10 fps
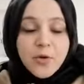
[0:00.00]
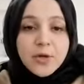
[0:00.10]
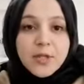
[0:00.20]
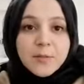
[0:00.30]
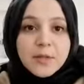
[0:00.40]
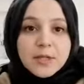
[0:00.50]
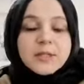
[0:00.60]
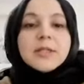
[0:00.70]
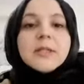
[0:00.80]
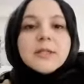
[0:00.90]
de öğrenebilir,
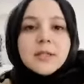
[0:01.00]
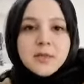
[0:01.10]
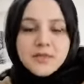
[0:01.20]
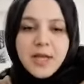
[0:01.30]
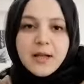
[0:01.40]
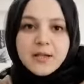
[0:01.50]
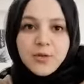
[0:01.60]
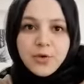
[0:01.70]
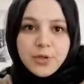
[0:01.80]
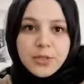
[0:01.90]
iyimserliği
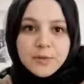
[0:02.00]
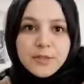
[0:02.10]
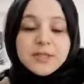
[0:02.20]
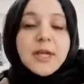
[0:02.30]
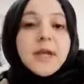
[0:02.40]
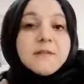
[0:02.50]
de öğrenebilir.